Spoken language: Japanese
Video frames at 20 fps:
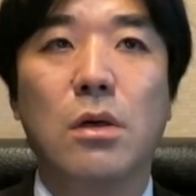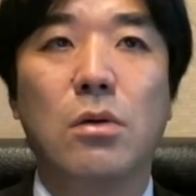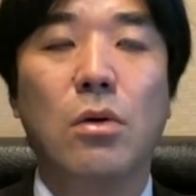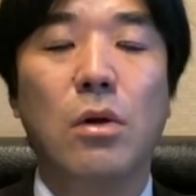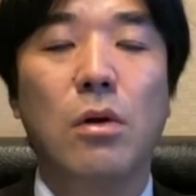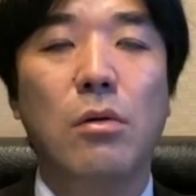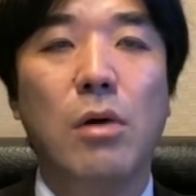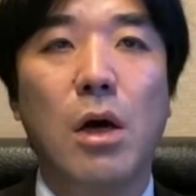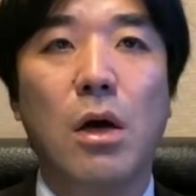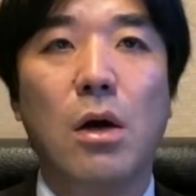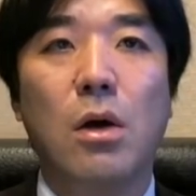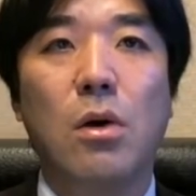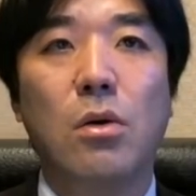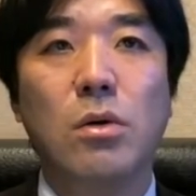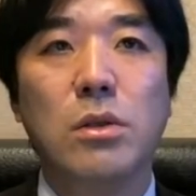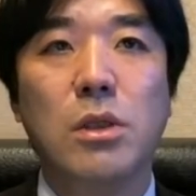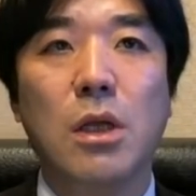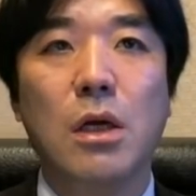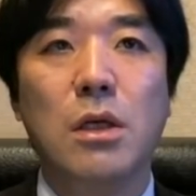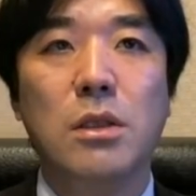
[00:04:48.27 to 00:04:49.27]
これは
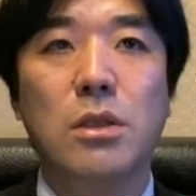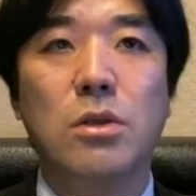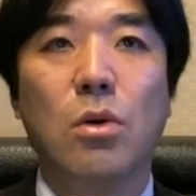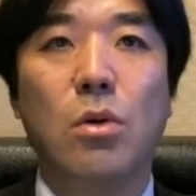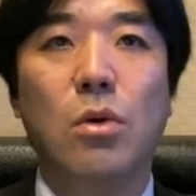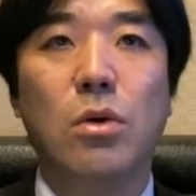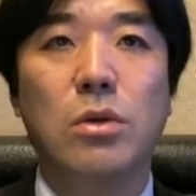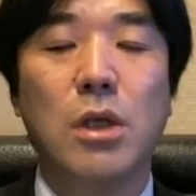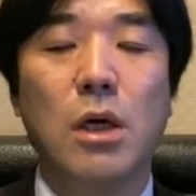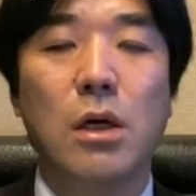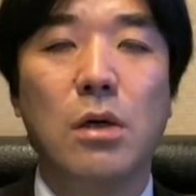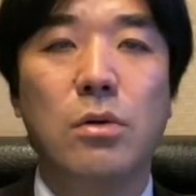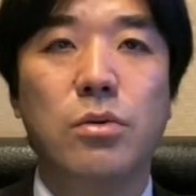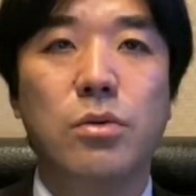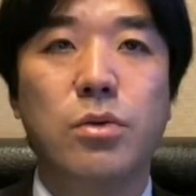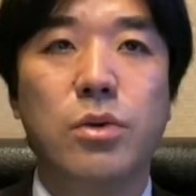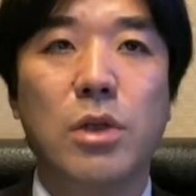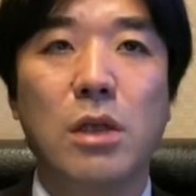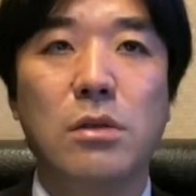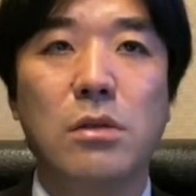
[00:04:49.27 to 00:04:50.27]
大阪市と大阪
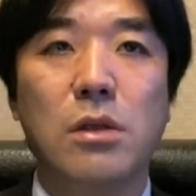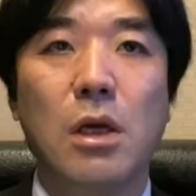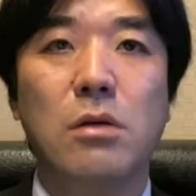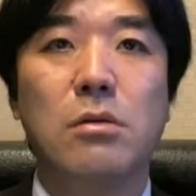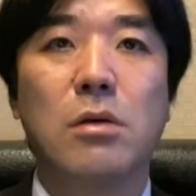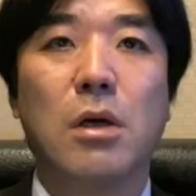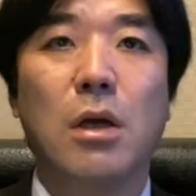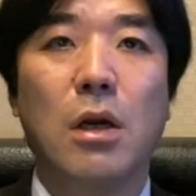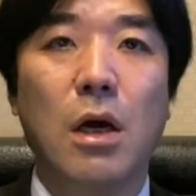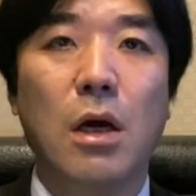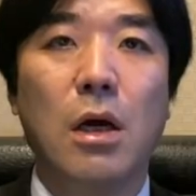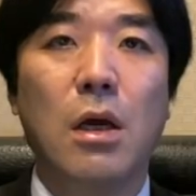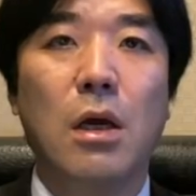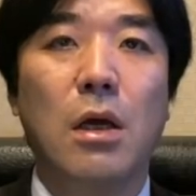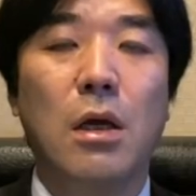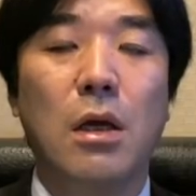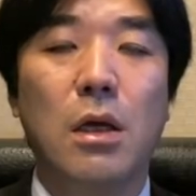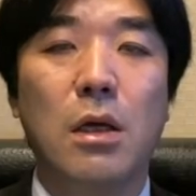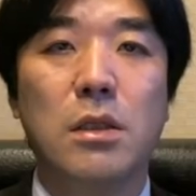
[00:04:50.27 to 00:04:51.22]
府2つあるから、